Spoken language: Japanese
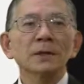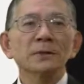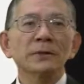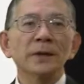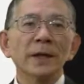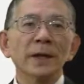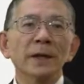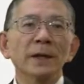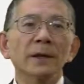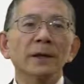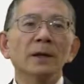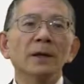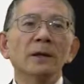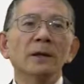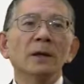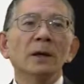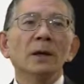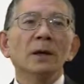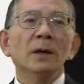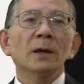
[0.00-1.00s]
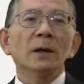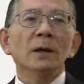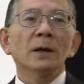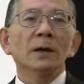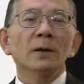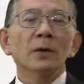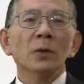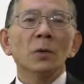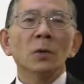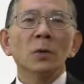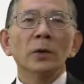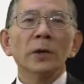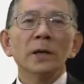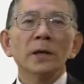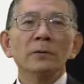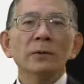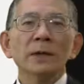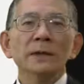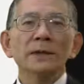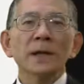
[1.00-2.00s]
で、こ
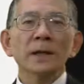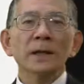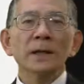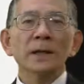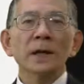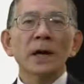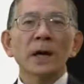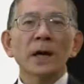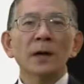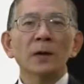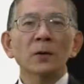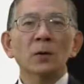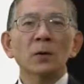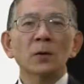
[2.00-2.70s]
れは誰が発